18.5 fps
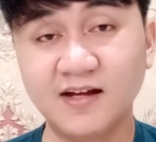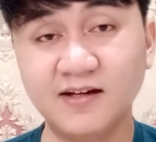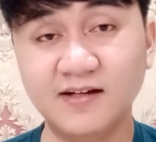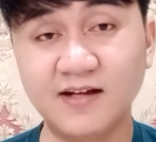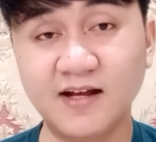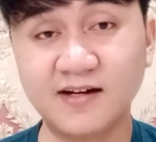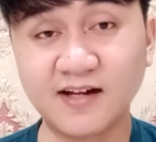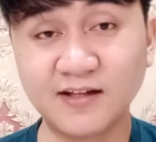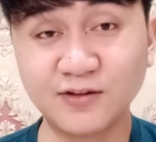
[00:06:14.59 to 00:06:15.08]

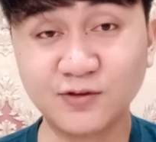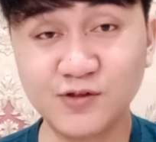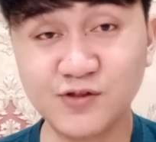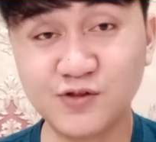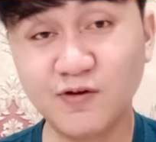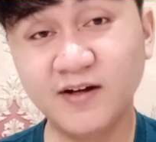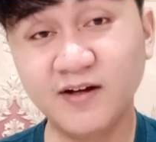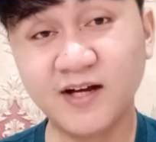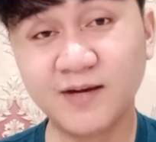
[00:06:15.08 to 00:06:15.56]
Dan Ratu
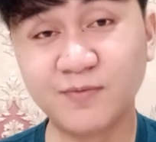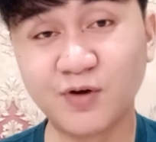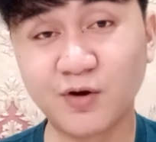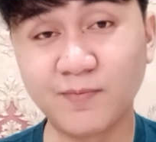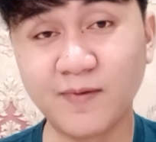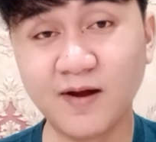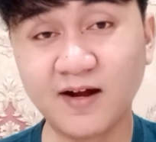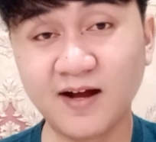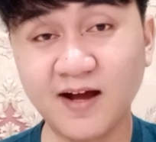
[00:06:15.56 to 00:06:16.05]
Juana
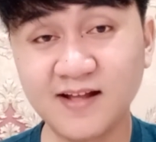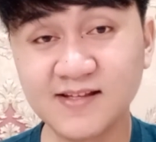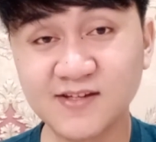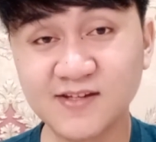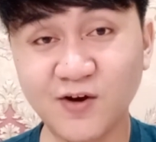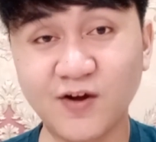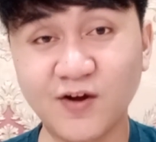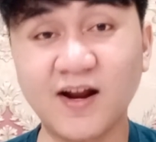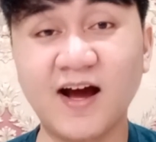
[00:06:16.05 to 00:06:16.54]
merupakan
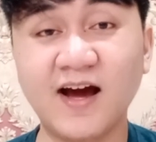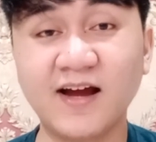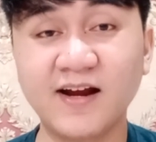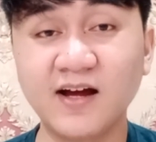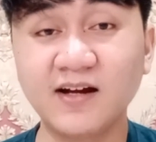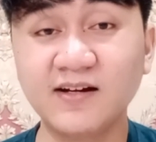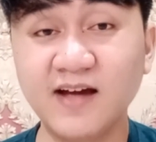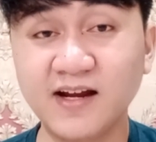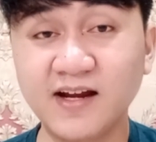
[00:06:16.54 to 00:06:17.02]
seorang
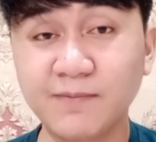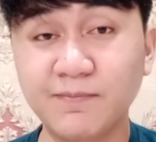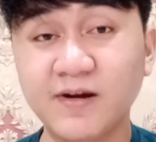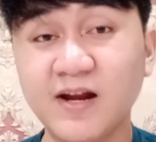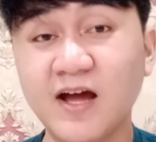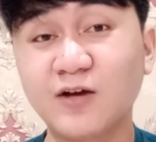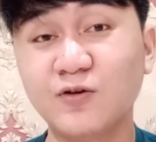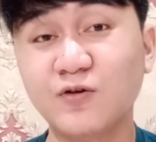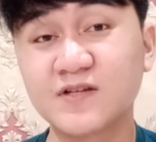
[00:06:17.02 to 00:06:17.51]
anak dari
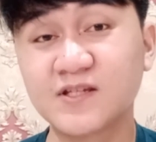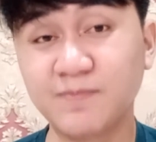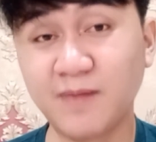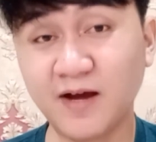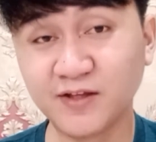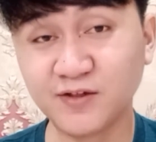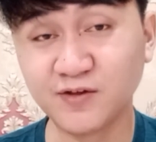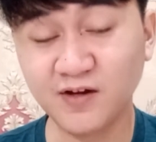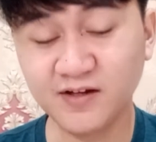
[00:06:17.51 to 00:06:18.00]
penakluk
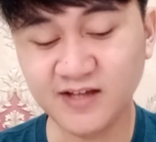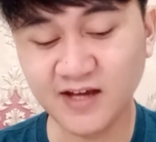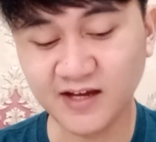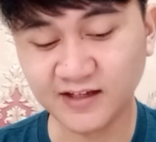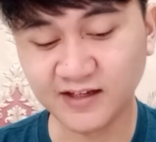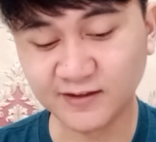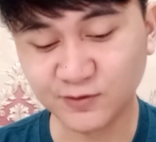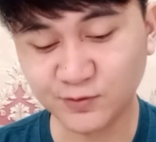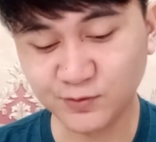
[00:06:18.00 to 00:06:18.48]
Spanyol
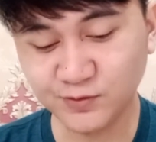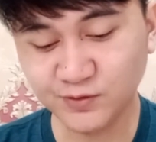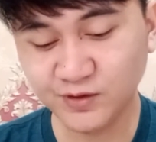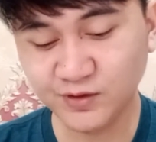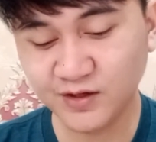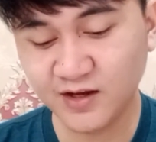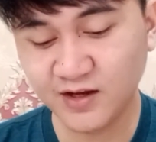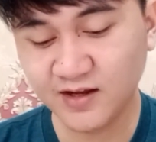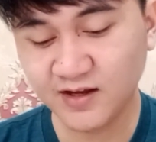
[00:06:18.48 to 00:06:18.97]
yaitu